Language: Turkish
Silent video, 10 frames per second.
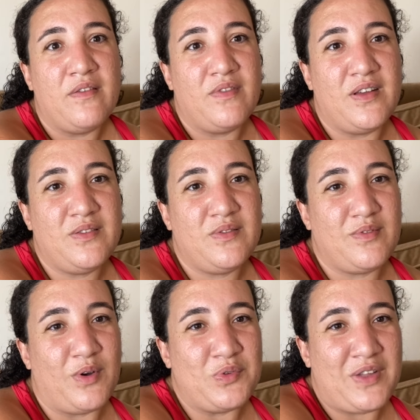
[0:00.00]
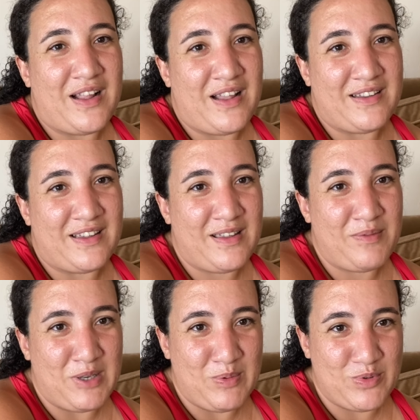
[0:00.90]
Ve otellerdeki
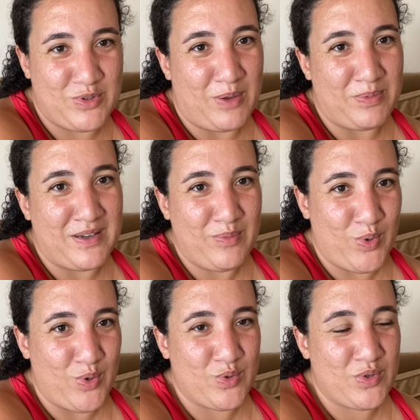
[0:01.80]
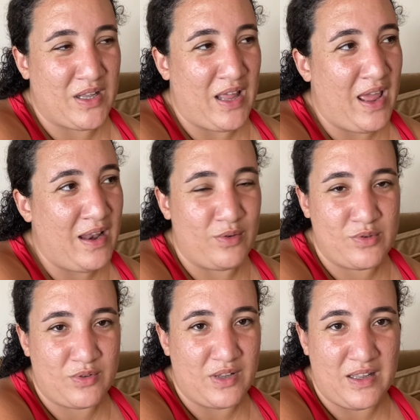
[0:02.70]
minibüs buzdolaplarını biliyorsunuz. Hani en
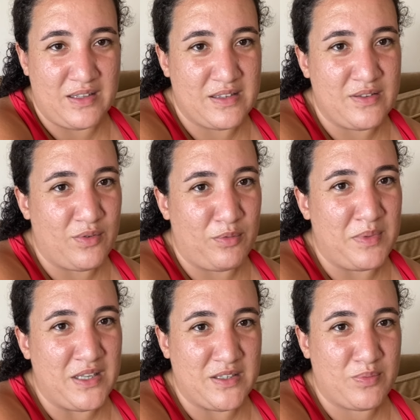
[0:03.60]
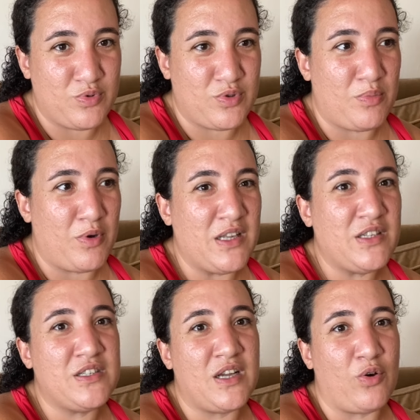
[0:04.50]
lüks otele gitseniz onun yiyecek buzdolabı böyle
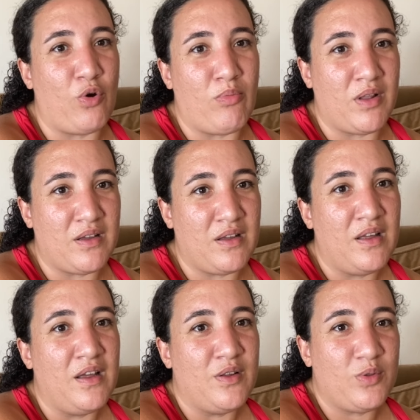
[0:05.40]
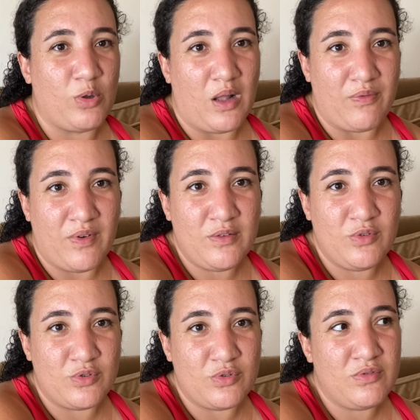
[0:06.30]
içecek koymalık dolap var.
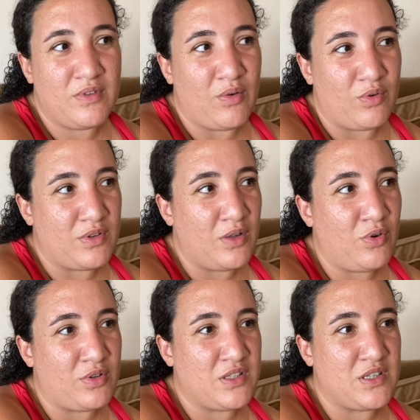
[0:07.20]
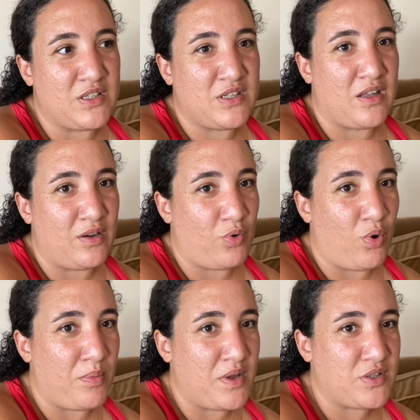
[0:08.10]
Düşün ve orada dört kişi eşyalarını
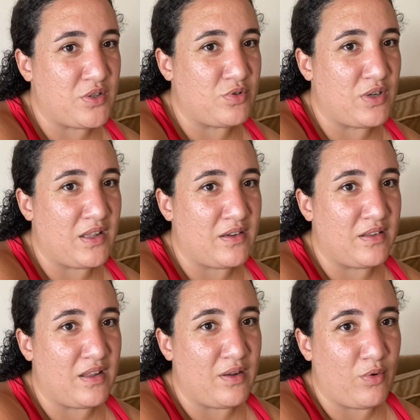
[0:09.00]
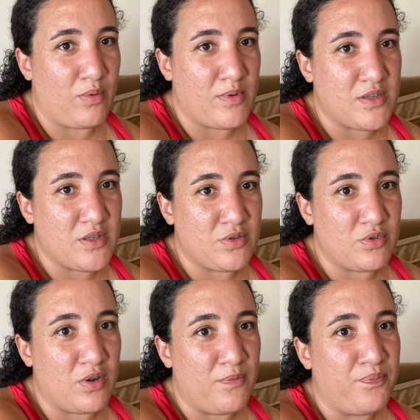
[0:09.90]
koymaya çalışıyor. Getirdiklerini koymaya çalışıyor.